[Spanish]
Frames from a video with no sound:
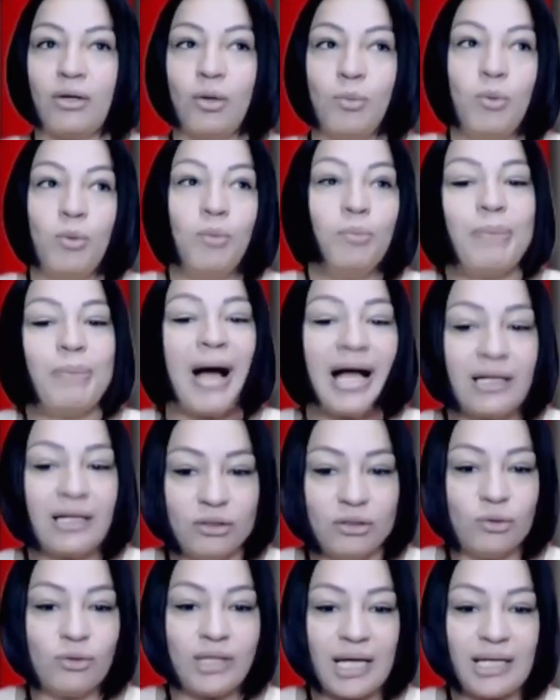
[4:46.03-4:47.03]
como un
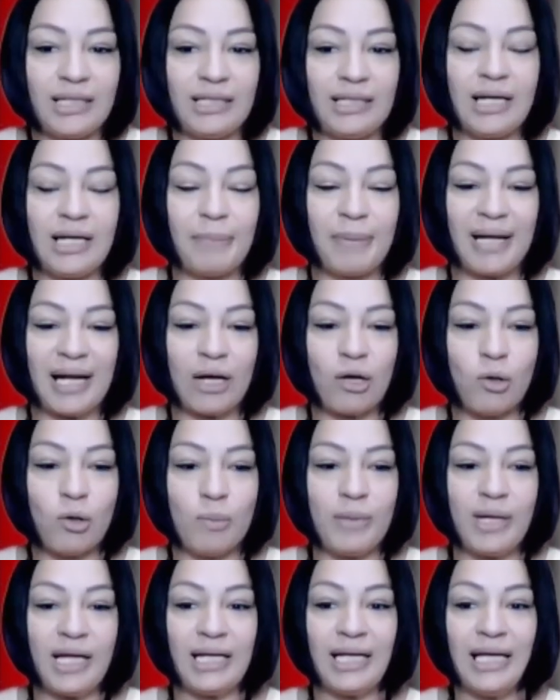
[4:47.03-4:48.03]
pan, ¿no? De harina para
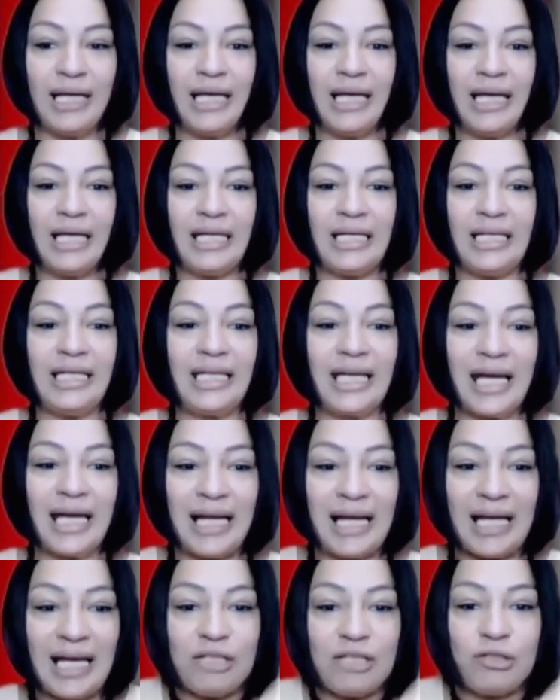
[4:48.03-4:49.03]
comer, y
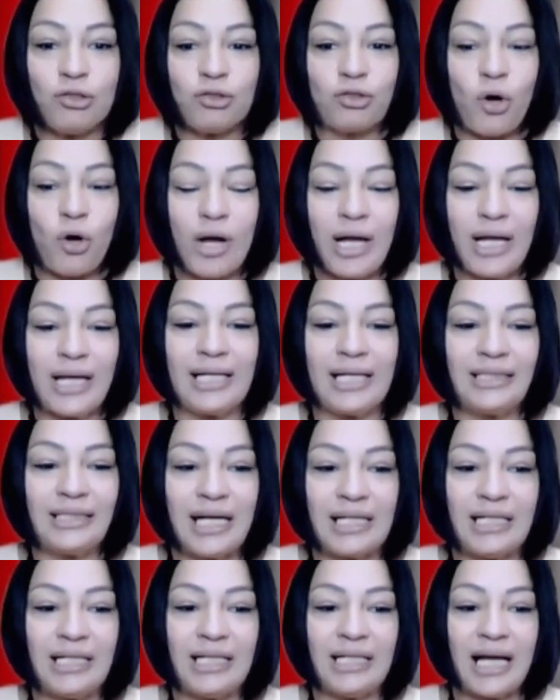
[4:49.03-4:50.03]
que ellos cogen
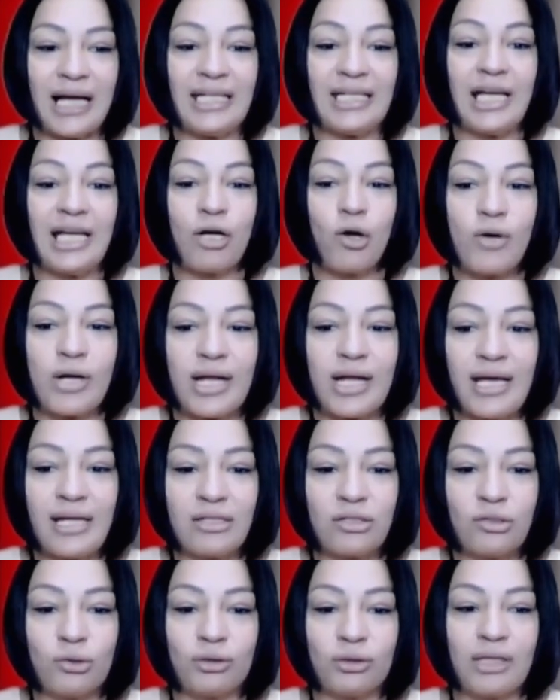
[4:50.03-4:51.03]
esa harina y que con
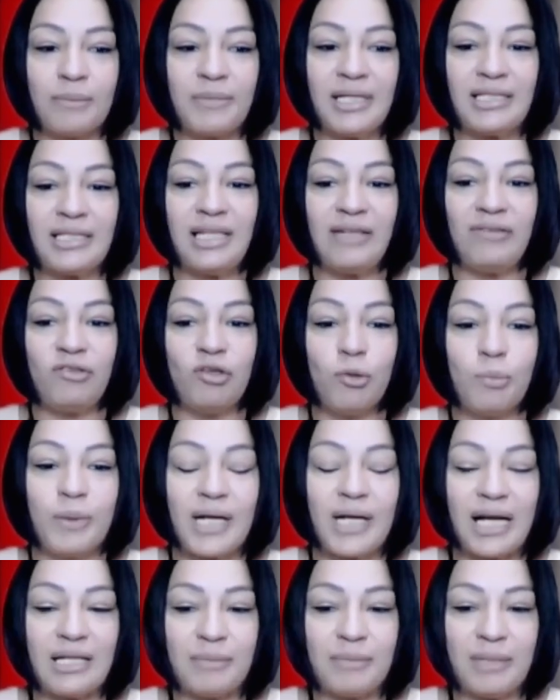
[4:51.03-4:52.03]
eso también sirvió
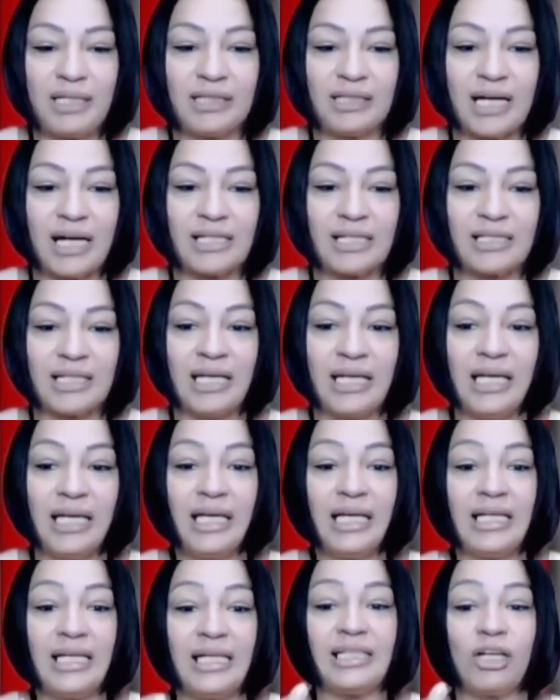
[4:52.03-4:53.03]
para alimentarse
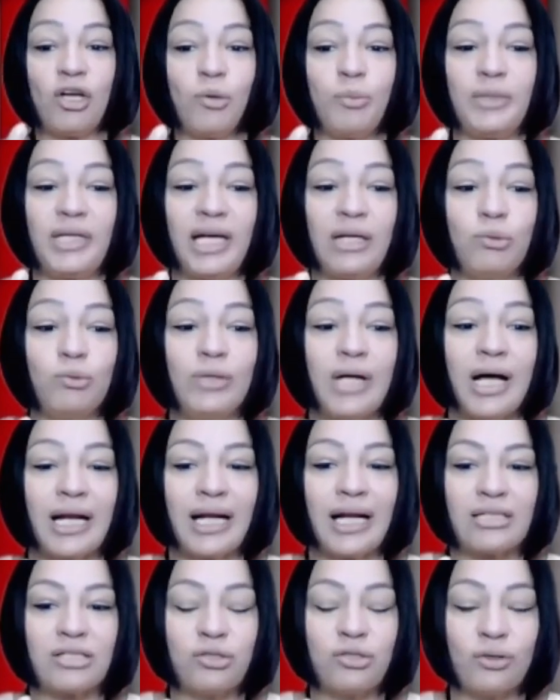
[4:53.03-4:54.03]
y se comían una
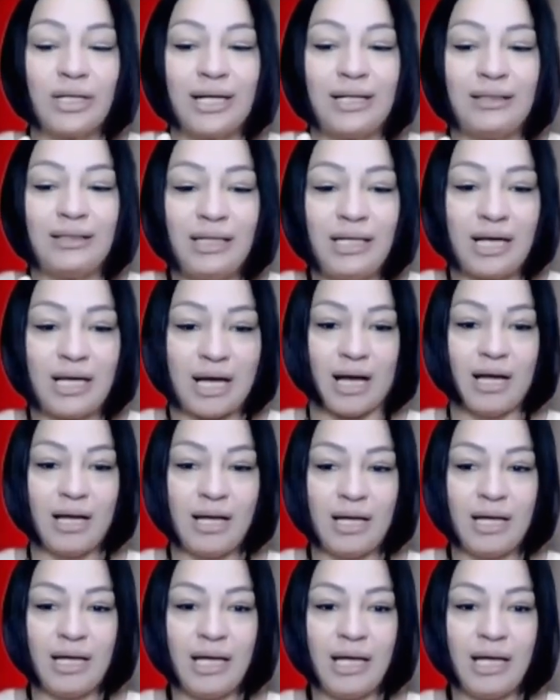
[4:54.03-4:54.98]
ración al día.